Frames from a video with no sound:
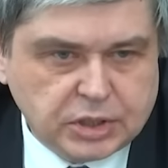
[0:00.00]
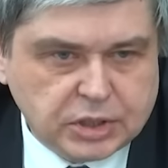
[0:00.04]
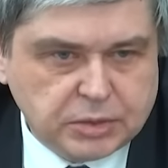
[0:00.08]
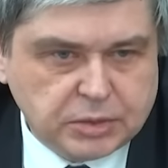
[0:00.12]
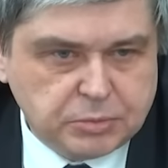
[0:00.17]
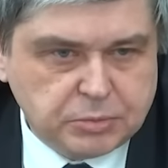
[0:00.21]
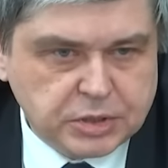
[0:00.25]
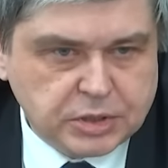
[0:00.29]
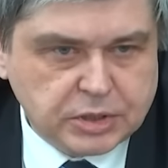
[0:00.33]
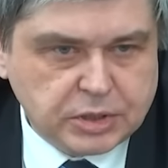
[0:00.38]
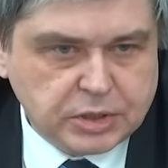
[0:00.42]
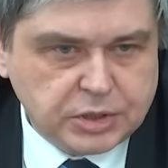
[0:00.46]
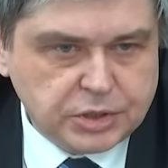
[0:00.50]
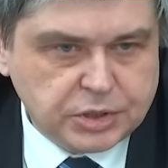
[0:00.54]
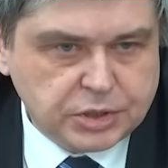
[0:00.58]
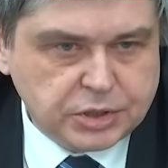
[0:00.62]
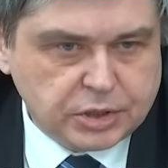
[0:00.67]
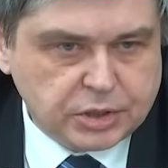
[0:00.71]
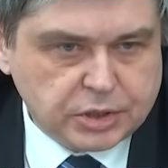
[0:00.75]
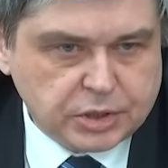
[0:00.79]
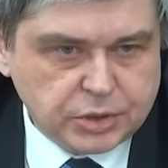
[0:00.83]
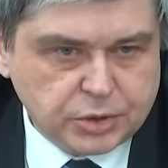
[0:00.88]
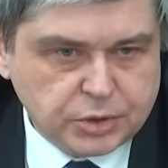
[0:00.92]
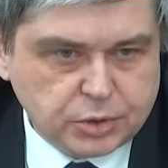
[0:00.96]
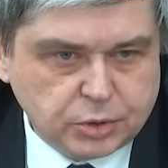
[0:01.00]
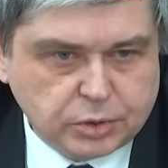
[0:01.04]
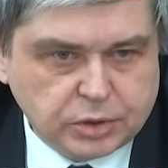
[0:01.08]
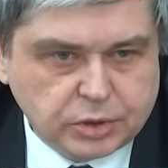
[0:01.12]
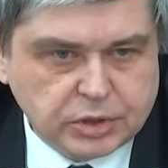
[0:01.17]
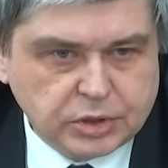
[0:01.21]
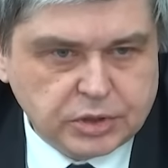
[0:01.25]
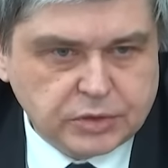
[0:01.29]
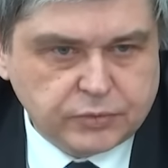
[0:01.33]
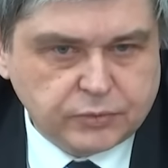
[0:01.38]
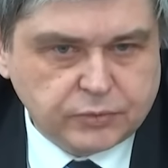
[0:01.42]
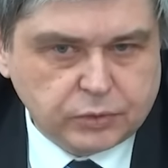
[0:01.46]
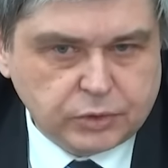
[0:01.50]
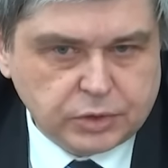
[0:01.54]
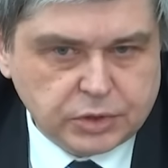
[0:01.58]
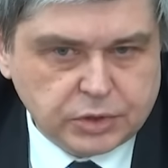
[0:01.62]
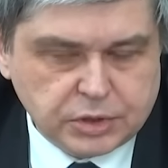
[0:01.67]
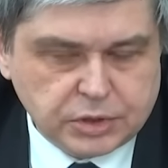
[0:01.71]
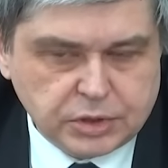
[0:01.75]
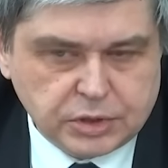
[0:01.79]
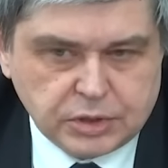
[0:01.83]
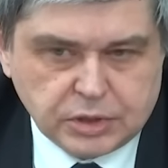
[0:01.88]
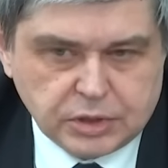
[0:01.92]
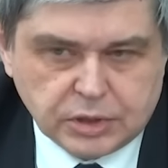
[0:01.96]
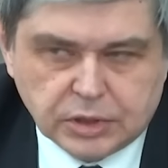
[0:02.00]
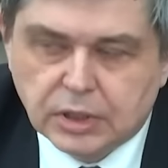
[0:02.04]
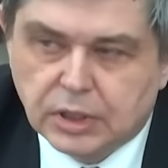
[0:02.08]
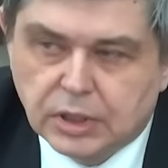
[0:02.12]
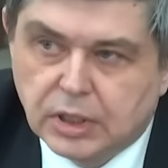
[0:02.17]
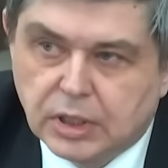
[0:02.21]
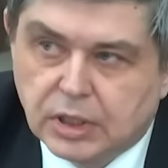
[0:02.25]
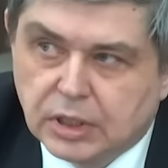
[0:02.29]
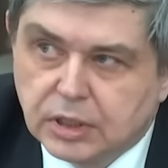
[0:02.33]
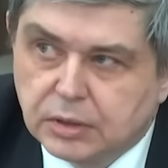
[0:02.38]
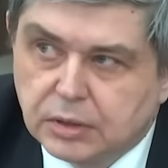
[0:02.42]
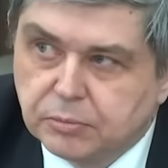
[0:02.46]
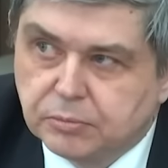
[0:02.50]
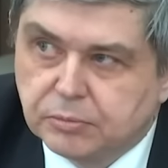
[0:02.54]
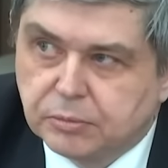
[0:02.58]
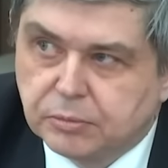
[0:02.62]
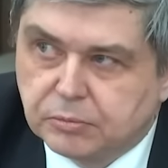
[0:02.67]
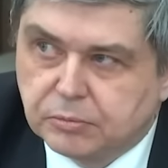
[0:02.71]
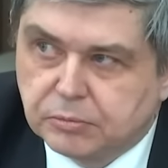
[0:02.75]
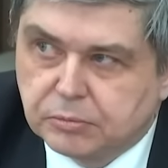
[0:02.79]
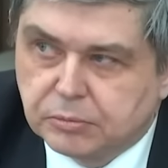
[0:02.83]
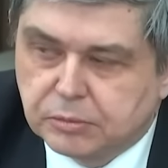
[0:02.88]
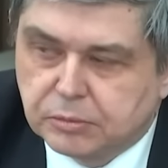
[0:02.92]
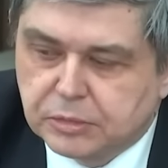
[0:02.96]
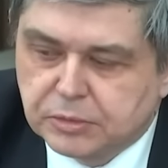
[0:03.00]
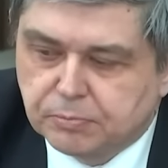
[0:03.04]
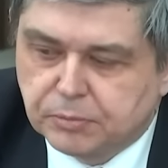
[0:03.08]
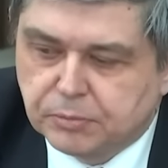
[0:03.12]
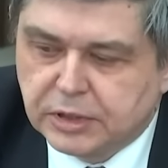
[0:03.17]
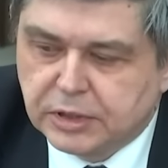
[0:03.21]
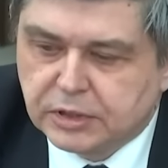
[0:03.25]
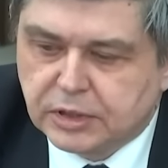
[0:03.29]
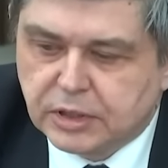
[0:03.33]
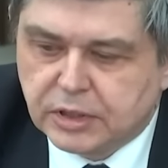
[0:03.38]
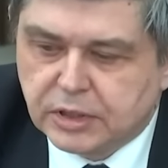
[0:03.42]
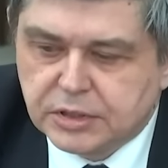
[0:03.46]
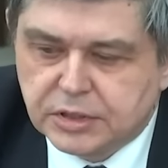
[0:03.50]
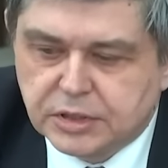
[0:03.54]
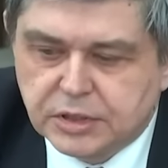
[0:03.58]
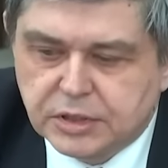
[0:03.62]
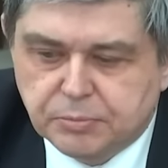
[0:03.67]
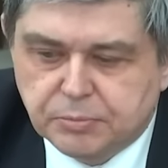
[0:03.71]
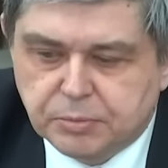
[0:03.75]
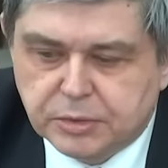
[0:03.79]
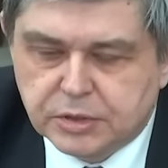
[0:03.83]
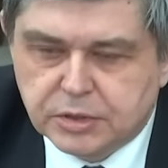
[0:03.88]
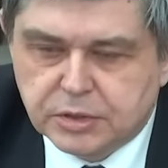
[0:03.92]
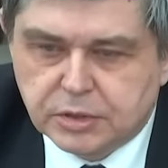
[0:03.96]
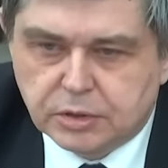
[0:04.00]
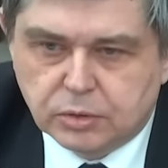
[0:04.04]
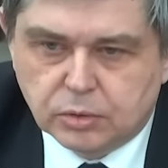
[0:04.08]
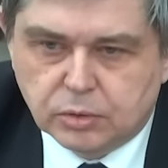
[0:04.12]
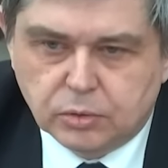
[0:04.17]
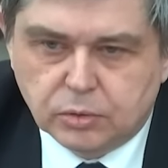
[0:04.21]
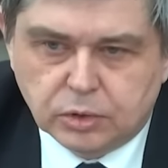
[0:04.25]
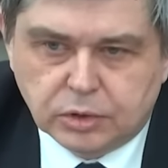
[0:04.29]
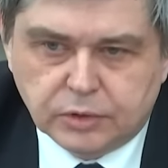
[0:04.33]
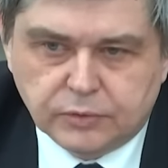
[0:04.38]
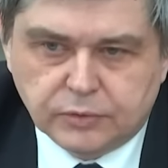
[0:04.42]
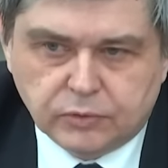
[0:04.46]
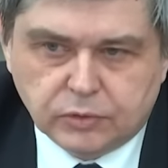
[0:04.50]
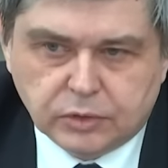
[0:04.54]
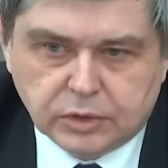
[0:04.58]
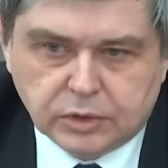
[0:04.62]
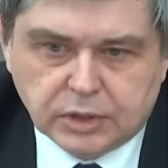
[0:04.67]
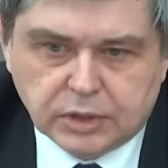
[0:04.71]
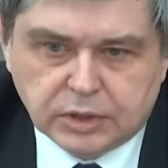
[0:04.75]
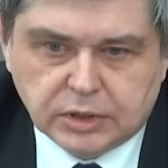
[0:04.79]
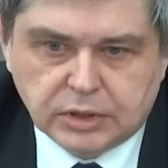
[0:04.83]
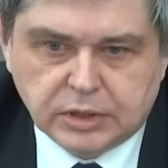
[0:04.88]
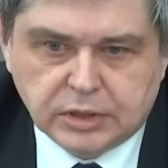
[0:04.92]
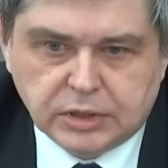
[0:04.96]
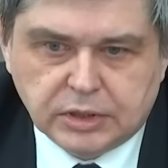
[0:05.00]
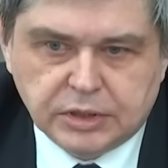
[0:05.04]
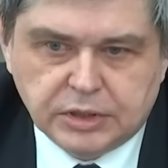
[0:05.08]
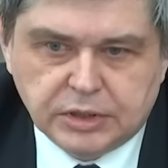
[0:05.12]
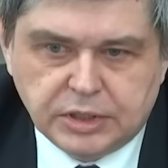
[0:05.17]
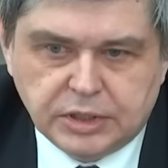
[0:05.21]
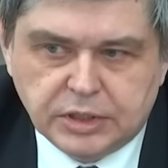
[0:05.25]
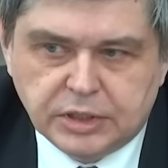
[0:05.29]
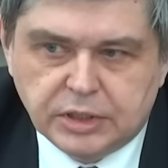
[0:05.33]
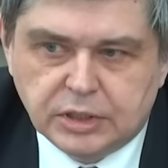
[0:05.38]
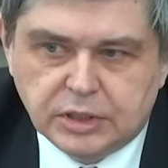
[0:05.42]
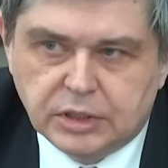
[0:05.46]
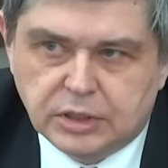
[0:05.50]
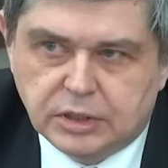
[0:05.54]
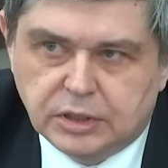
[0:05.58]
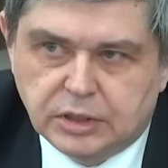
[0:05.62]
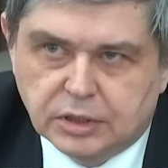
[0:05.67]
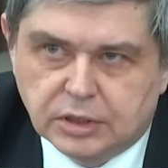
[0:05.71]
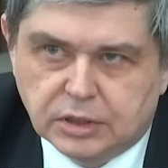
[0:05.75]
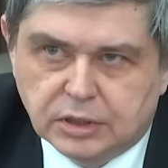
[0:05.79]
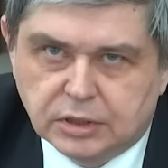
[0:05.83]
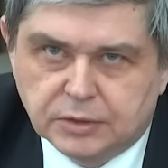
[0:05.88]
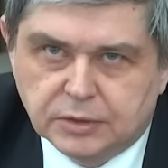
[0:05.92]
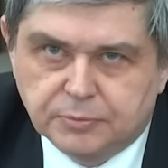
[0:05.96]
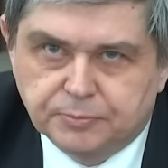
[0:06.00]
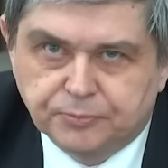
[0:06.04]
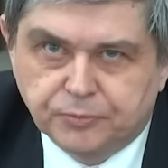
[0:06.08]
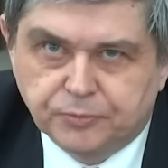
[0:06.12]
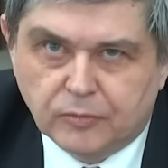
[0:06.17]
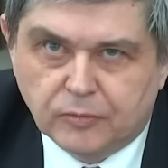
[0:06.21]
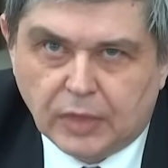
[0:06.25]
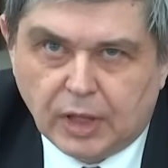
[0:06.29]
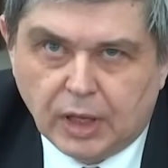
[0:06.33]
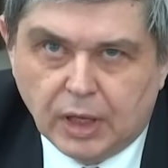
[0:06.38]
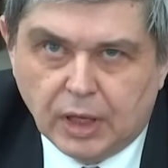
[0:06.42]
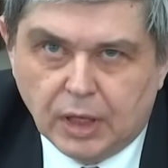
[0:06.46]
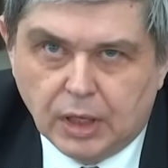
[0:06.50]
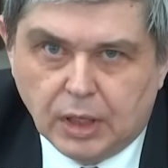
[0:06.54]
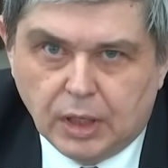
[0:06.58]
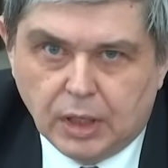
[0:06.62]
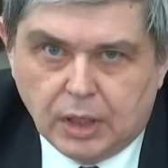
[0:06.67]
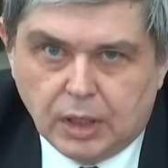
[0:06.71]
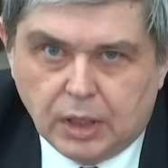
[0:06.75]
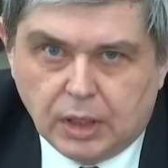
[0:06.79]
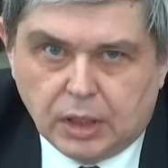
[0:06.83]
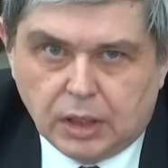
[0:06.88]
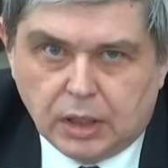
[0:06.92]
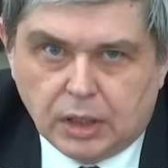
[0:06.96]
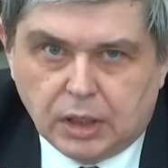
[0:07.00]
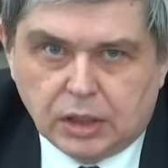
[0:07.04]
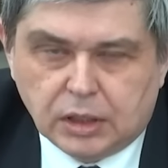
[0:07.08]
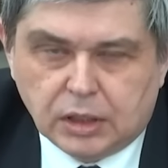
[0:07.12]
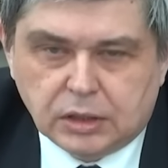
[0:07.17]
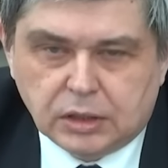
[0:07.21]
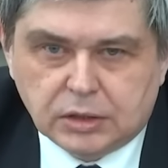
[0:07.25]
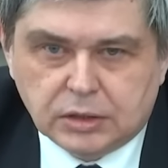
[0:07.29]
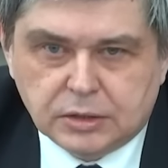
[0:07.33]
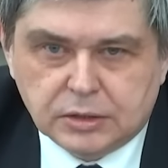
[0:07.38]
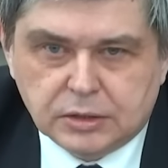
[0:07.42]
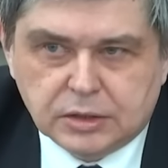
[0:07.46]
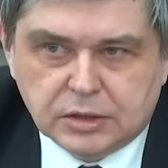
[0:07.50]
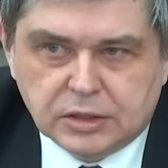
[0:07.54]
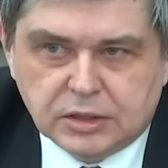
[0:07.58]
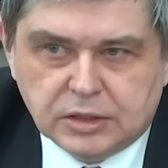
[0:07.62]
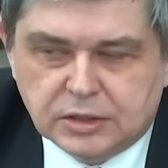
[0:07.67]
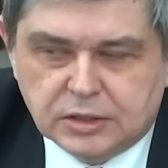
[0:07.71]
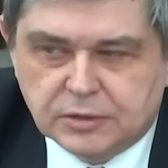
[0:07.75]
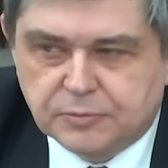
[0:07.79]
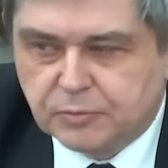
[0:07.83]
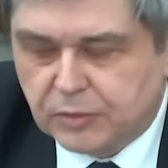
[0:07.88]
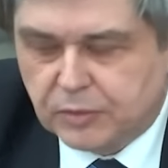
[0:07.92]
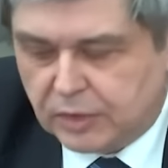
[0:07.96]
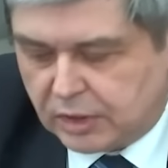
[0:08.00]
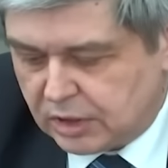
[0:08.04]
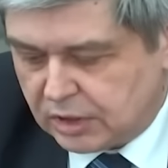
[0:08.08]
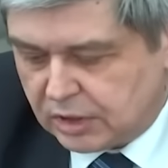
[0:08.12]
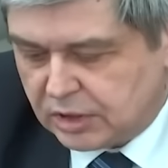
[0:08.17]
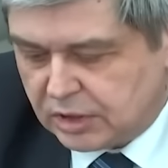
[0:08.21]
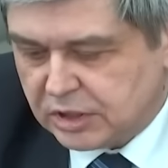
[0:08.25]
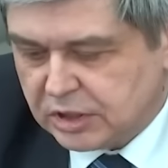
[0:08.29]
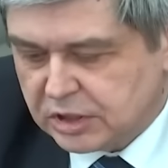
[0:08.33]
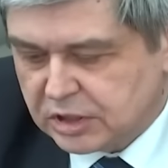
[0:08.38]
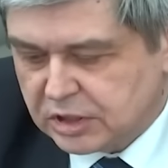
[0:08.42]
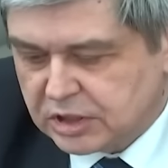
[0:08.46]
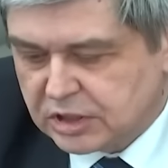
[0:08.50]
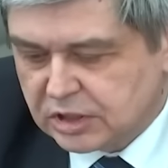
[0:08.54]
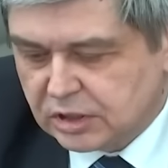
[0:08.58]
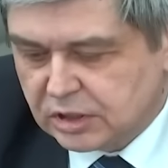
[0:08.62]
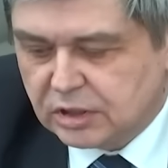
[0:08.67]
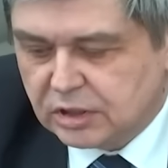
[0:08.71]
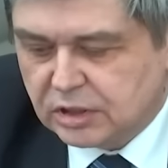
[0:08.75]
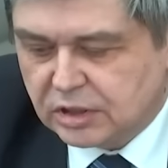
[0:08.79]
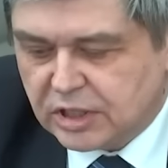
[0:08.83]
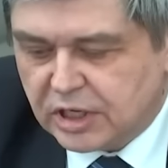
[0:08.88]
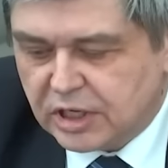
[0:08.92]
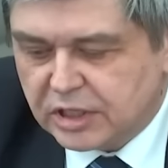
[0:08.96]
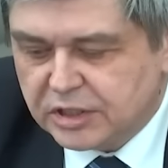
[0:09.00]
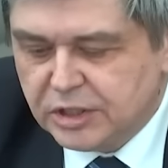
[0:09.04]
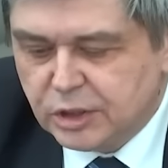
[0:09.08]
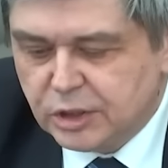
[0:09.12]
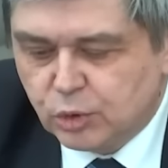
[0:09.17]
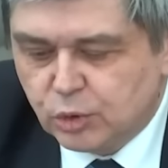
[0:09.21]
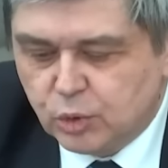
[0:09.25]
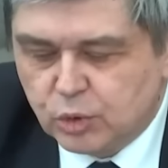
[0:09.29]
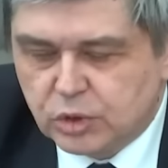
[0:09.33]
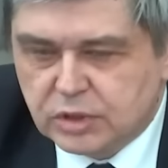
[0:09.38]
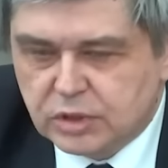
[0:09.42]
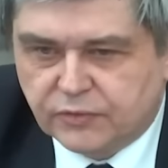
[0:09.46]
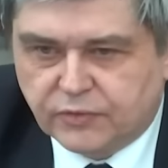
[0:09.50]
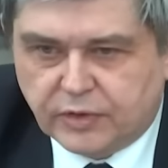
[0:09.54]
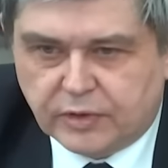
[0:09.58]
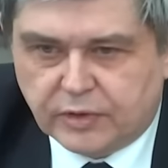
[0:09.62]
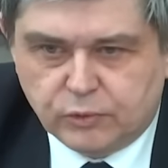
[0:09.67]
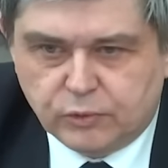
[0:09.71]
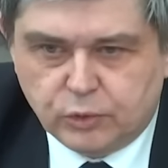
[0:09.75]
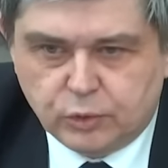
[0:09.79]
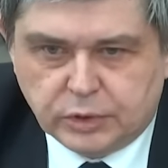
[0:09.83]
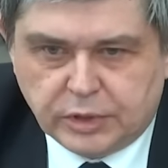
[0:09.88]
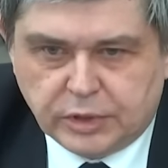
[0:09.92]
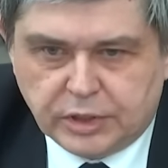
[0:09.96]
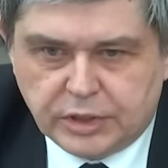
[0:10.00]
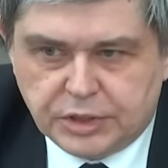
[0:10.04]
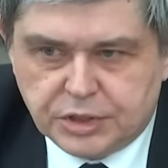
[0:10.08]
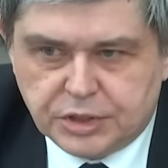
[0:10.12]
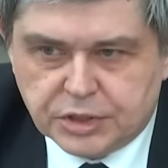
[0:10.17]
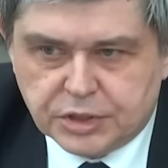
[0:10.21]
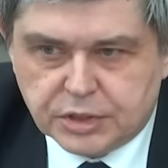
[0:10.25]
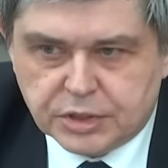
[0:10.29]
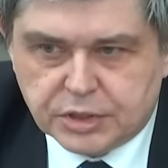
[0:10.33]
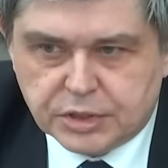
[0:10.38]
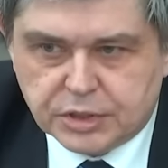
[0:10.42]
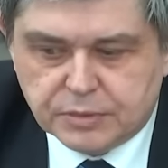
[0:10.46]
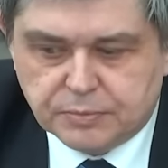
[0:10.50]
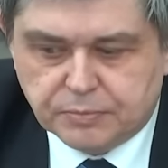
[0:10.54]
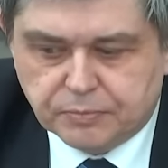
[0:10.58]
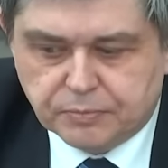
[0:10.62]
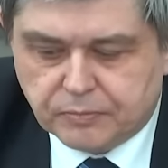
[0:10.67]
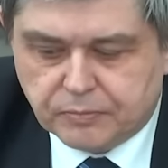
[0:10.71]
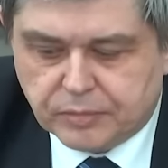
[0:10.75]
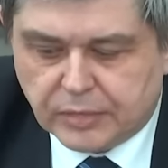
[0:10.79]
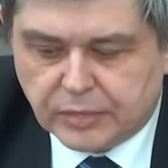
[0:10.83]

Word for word: так и безналичные расчеты на сегодняшний день. Банк России презентует его как э, некий э, а, э, как некую цифровую наличность,